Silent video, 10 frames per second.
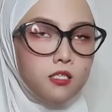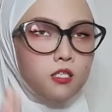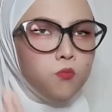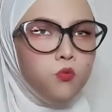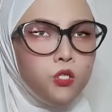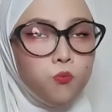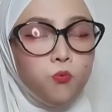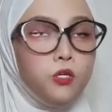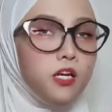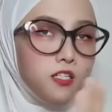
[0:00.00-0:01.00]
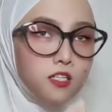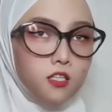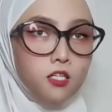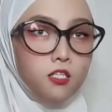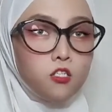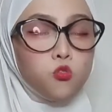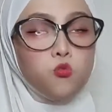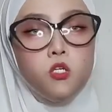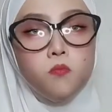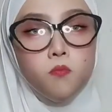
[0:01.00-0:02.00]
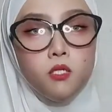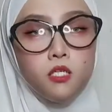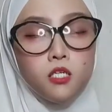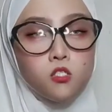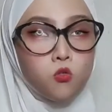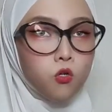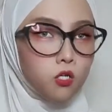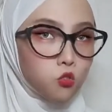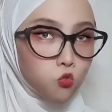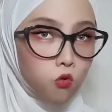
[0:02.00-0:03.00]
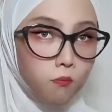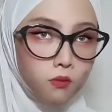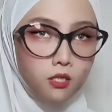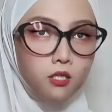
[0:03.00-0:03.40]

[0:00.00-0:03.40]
ibu-ibu yang nyatanya sudah memiliki seorang suami